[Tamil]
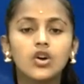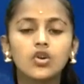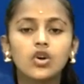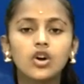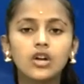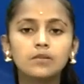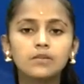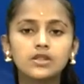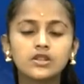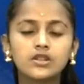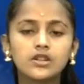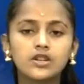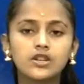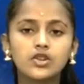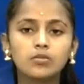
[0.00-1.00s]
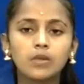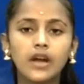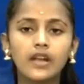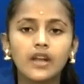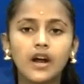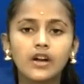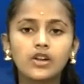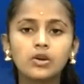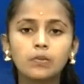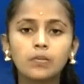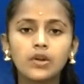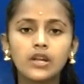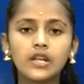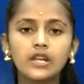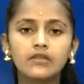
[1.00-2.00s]
கோயம்புத்தூருக்கு ரூபாய் நான்கு
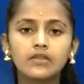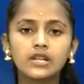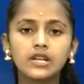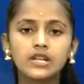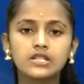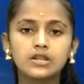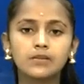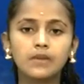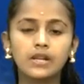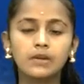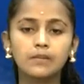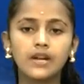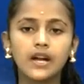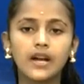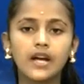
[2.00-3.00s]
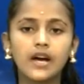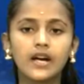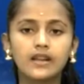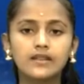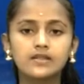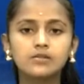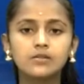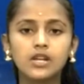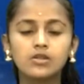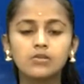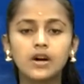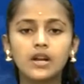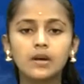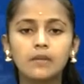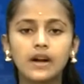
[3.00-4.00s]
புள்ளி இருபது லட்சம் மதிப்பிலான அரசு
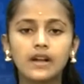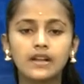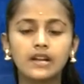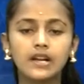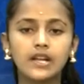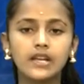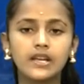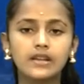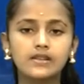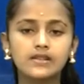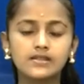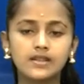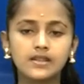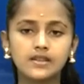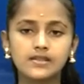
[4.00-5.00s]
மதுபான பாட்டில்களை ஏற்றி சென்ற